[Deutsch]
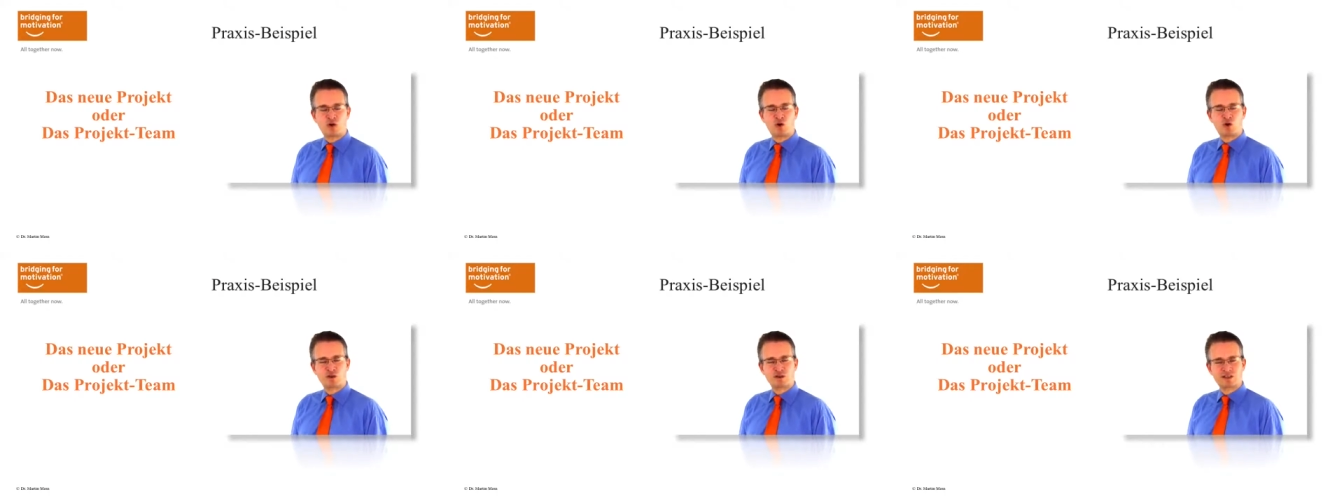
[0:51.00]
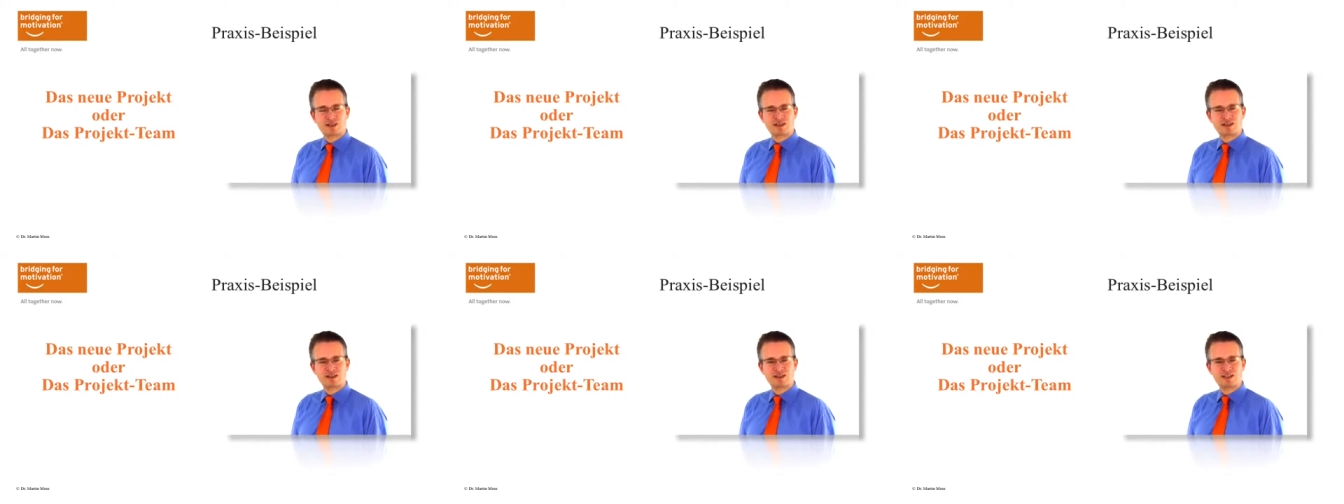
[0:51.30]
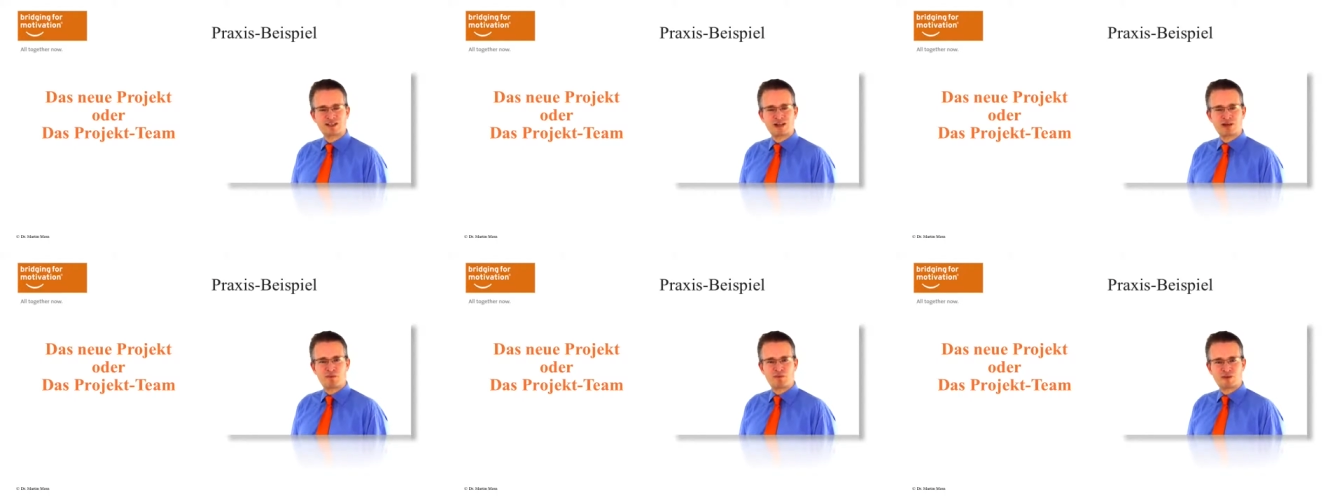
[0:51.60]
Und
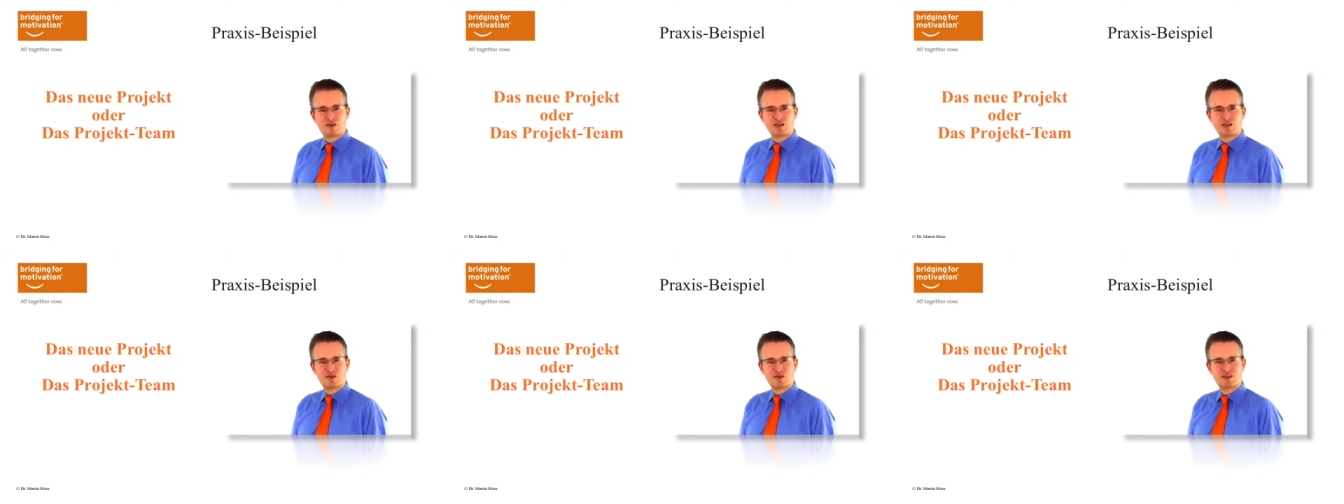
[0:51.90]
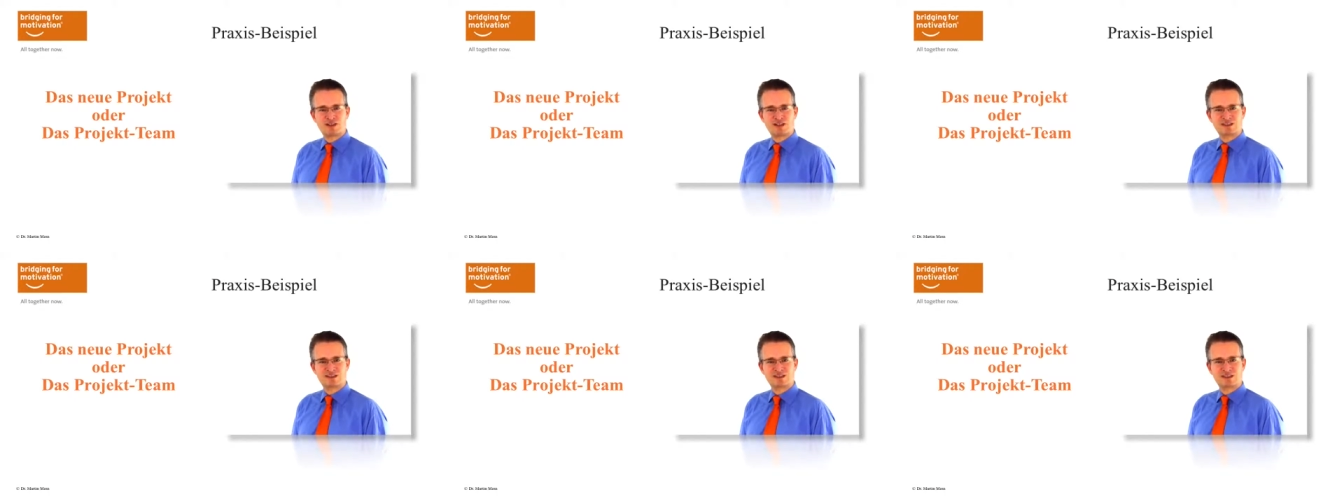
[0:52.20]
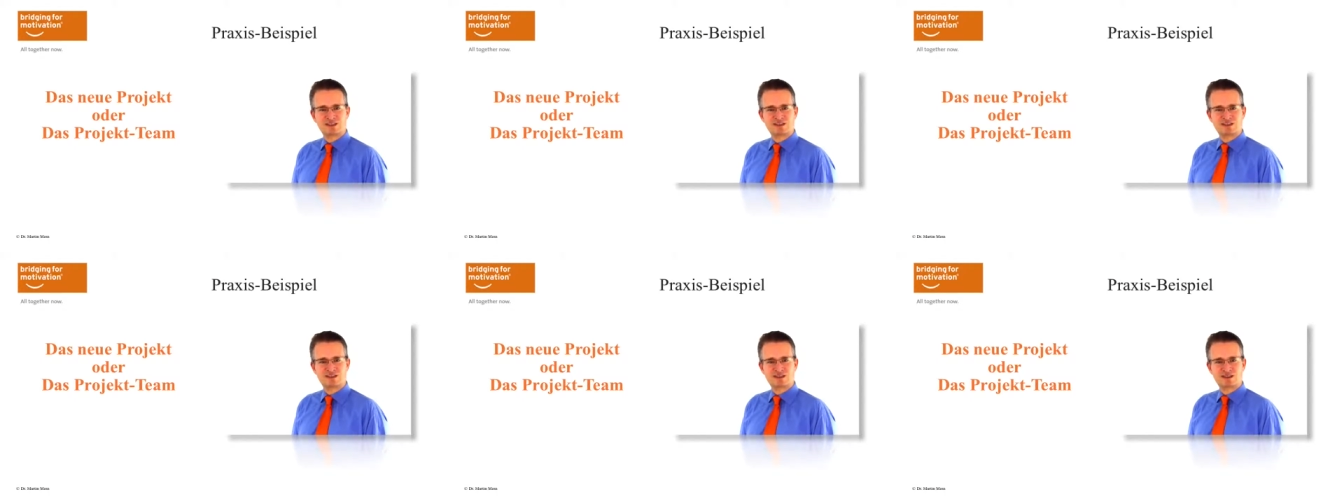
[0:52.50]
das mit der
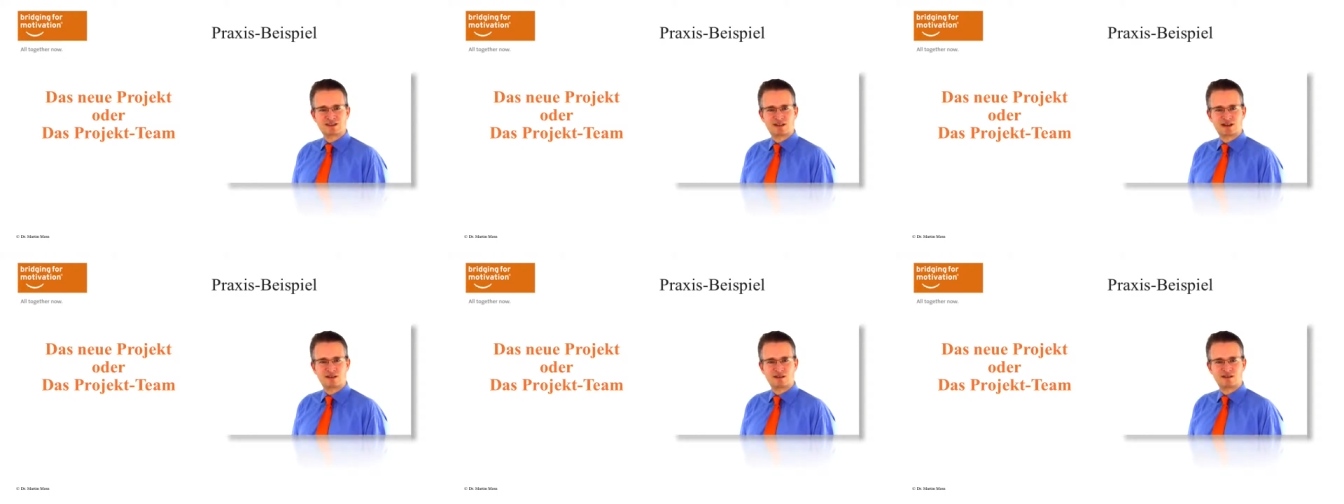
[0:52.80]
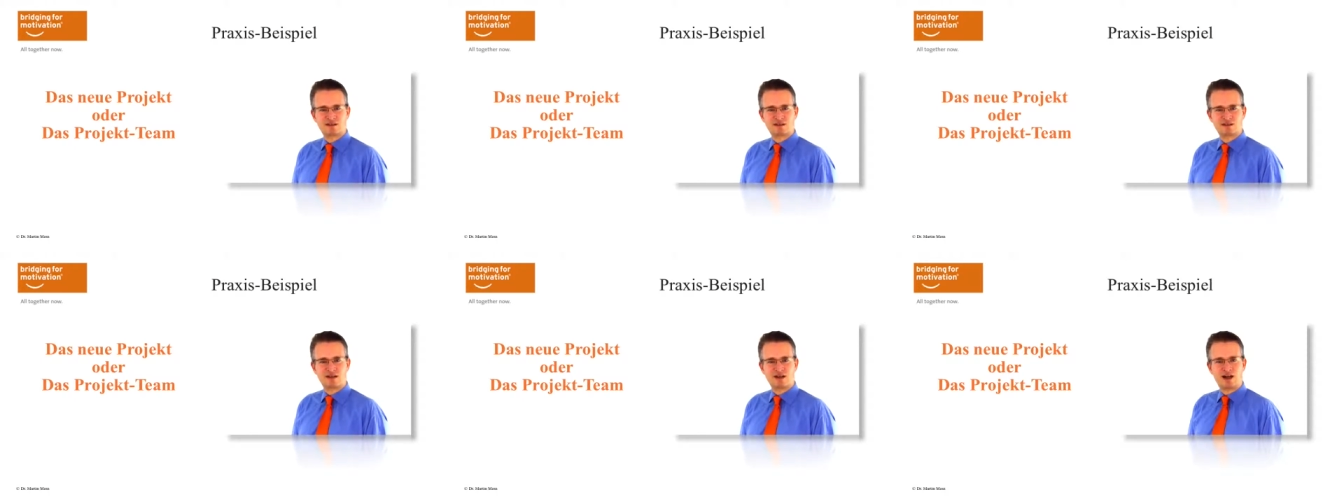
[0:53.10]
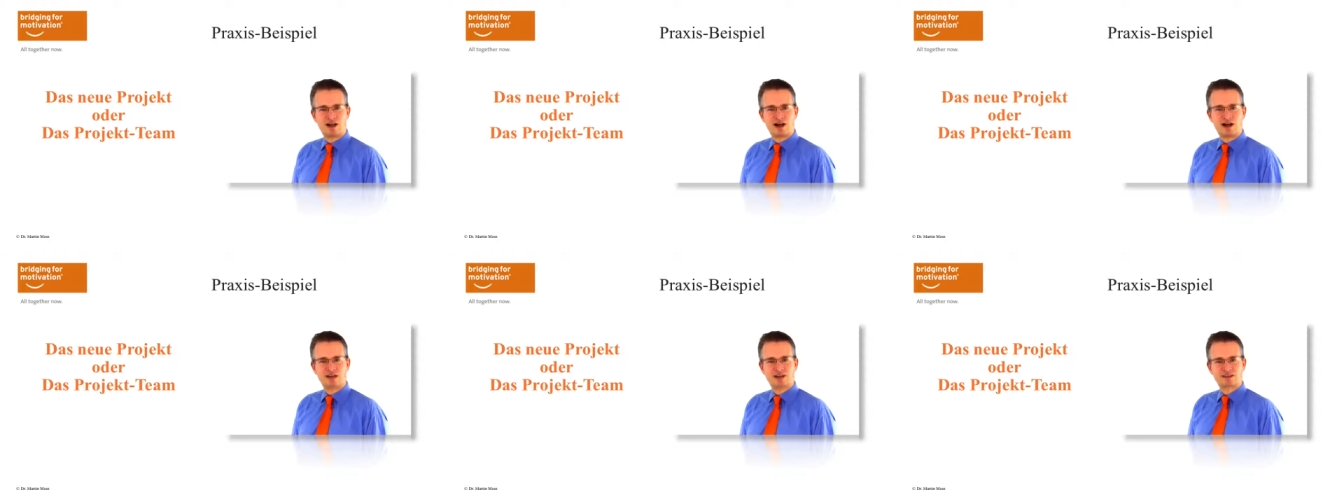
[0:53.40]
finanziellen Sicherheit
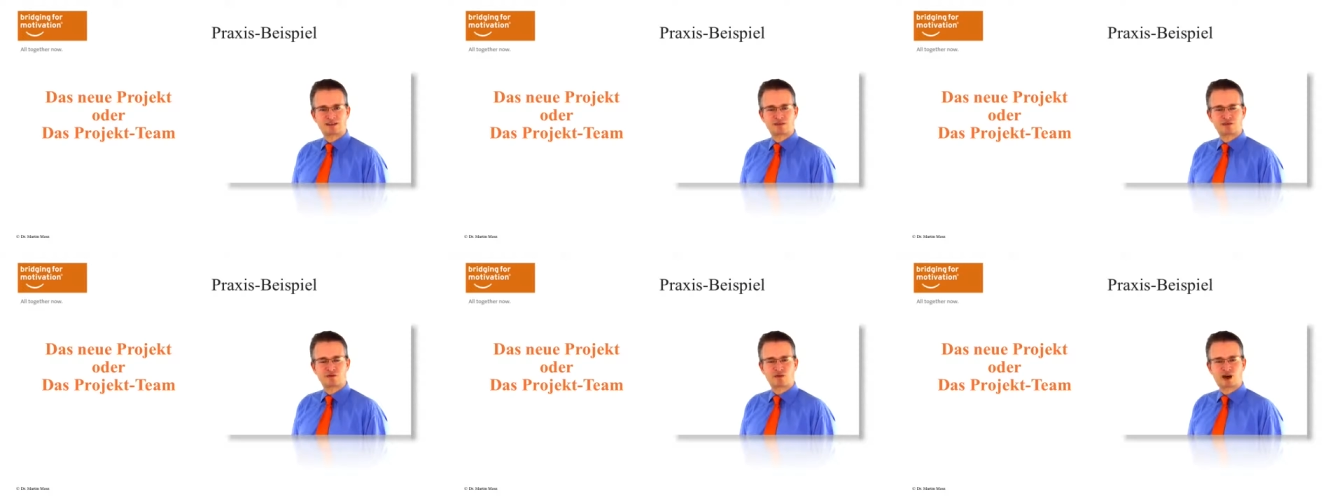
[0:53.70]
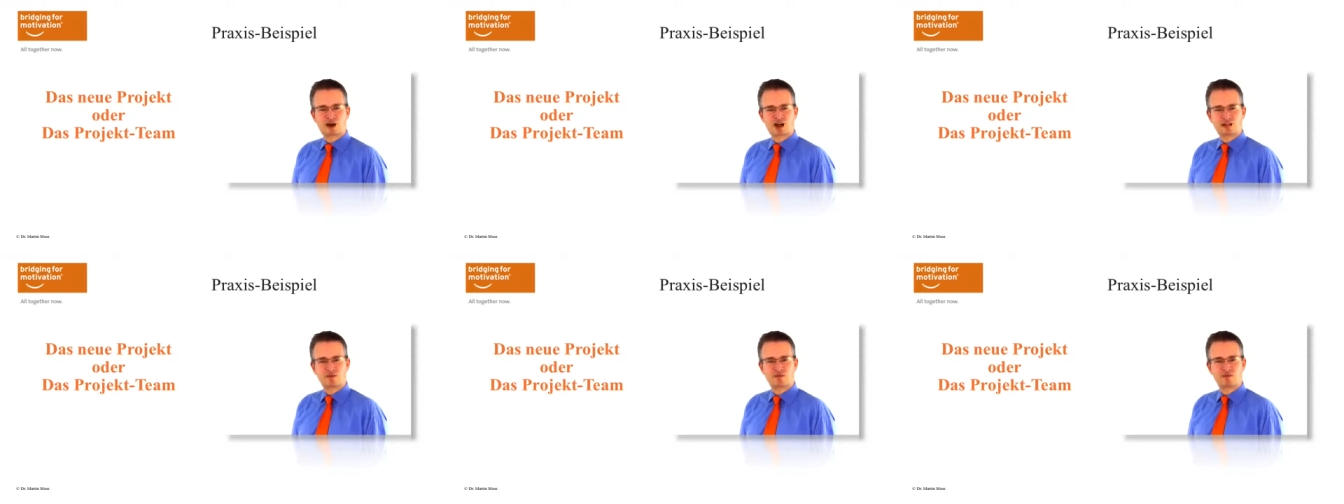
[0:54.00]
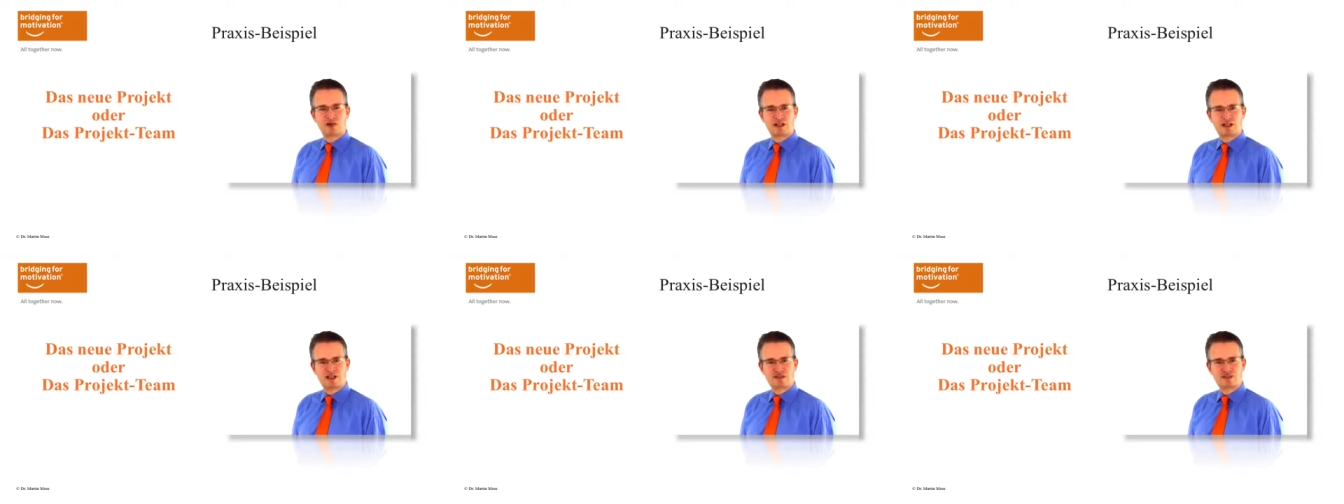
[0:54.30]
eines gefragten
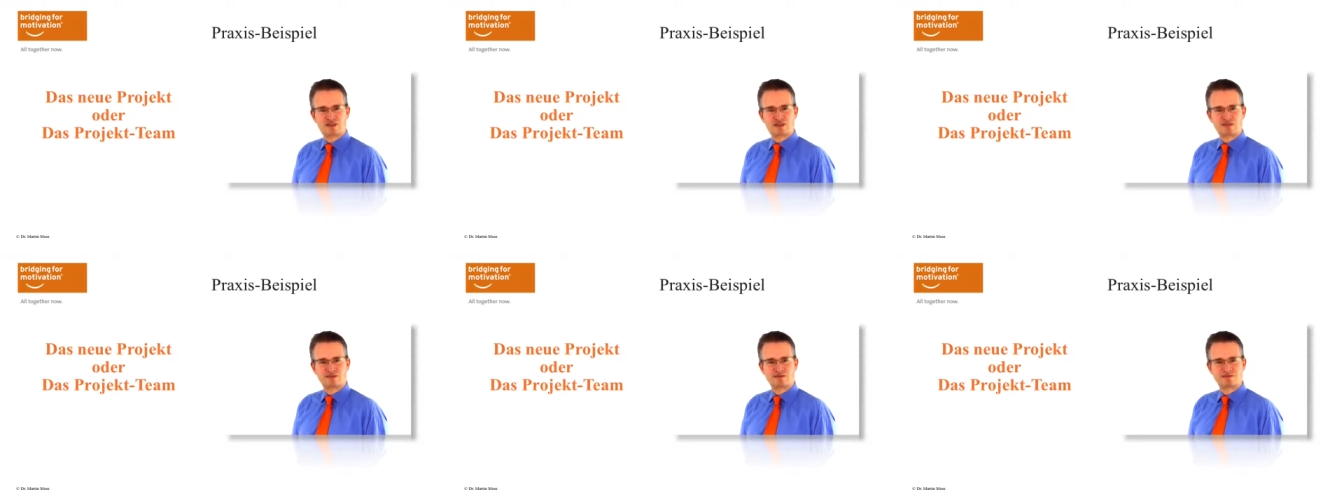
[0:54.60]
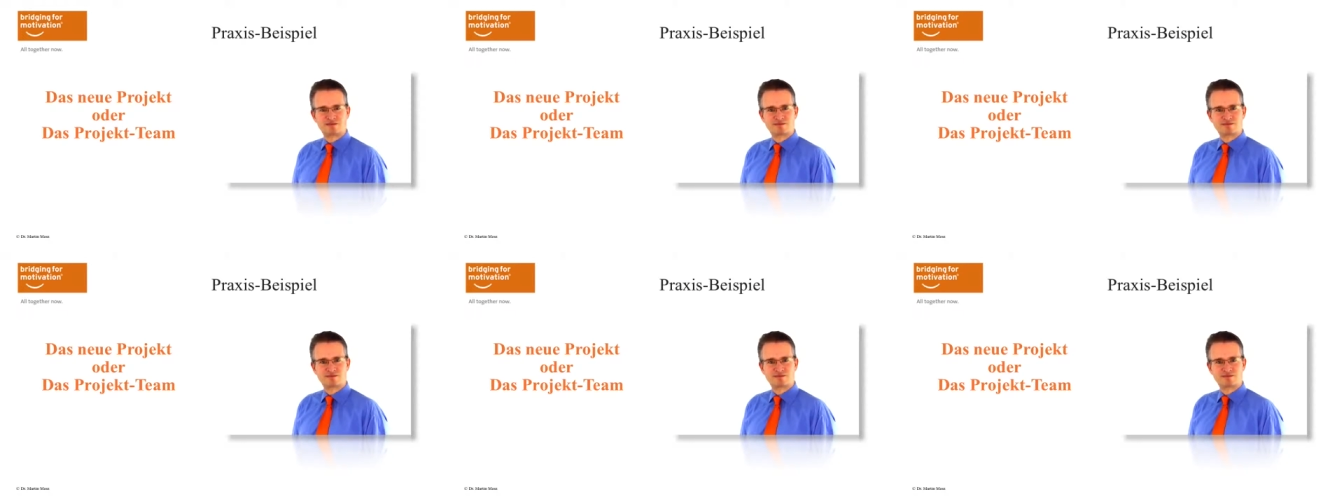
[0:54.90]
Managers.